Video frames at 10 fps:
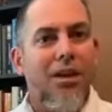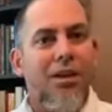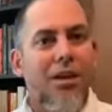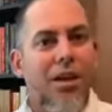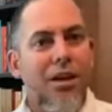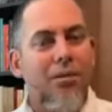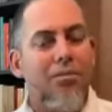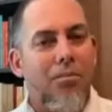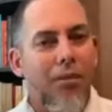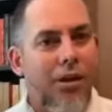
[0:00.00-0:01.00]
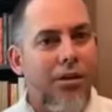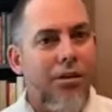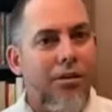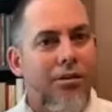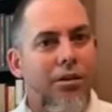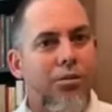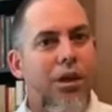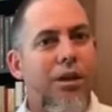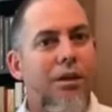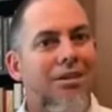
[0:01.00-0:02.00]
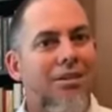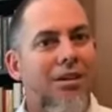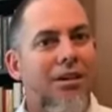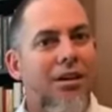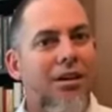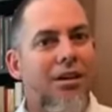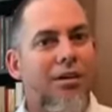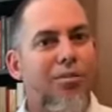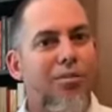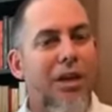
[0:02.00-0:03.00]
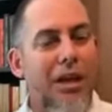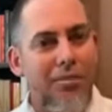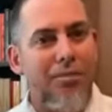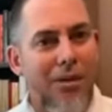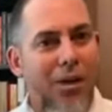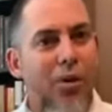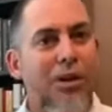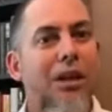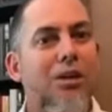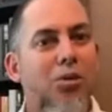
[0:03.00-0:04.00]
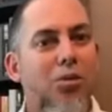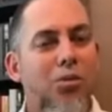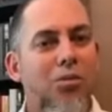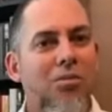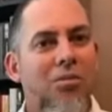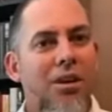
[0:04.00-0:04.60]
Y es que eh, si ustedes eh, miran la cuenta en YouTube,